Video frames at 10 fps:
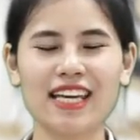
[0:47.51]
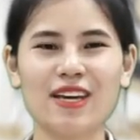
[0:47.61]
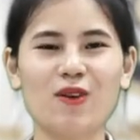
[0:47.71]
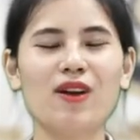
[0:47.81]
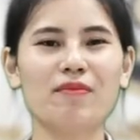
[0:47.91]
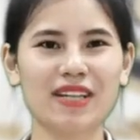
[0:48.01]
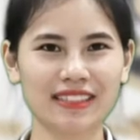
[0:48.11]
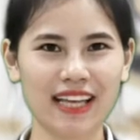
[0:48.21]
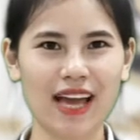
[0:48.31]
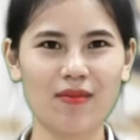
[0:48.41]
dấu làm răng
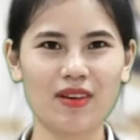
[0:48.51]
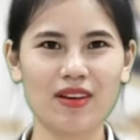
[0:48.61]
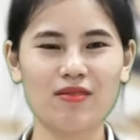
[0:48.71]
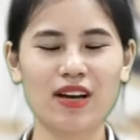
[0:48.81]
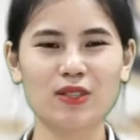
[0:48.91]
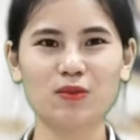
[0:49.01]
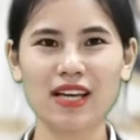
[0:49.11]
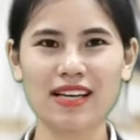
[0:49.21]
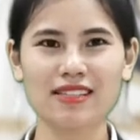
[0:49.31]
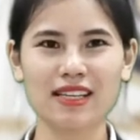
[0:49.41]
tạm và chúng
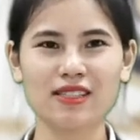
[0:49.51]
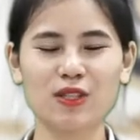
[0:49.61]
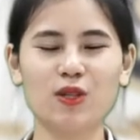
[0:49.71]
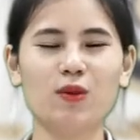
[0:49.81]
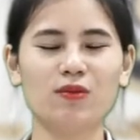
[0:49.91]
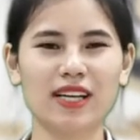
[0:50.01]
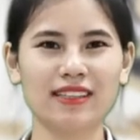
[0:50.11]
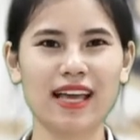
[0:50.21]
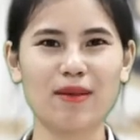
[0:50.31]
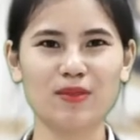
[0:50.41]
ta sẽ sử dụng răng
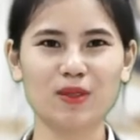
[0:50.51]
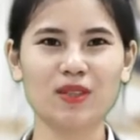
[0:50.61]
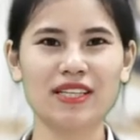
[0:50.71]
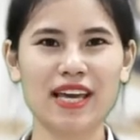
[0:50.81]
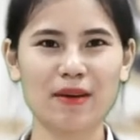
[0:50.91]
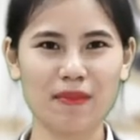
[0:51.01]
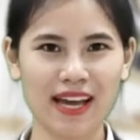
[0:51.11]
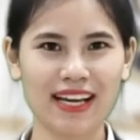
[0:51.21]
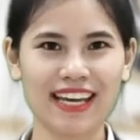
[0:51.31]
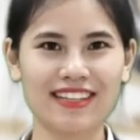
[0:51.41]
tạm trong thời gian ba
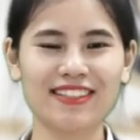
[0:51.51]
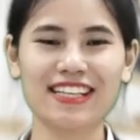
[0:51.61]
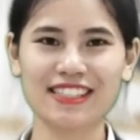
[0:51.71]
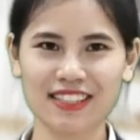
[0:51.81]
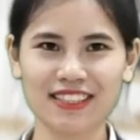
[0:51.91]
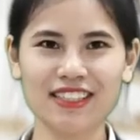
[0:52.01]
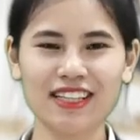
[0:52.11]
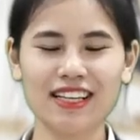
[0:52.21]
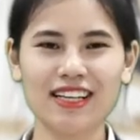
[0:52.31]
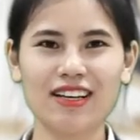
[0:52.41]
ngày đợi răng sứ.
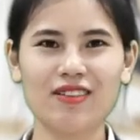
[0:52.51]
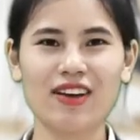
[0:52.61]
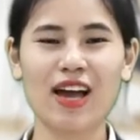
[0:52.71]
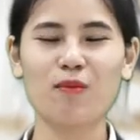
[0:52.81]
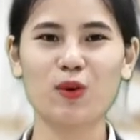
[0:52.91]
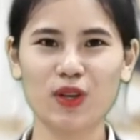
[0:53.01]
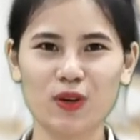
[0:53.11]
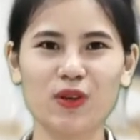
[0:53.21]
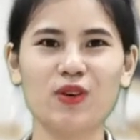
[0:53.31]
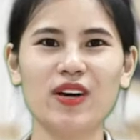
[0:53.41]
Và một điều
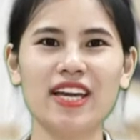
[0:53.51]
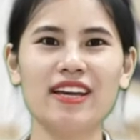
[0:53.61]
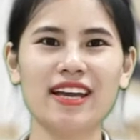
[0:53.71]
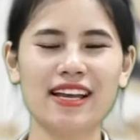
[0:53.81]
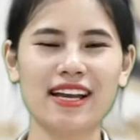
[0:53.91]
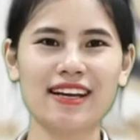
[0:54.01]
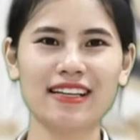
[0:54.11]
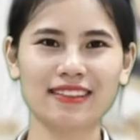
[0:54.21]
lưu ý ở đây là răng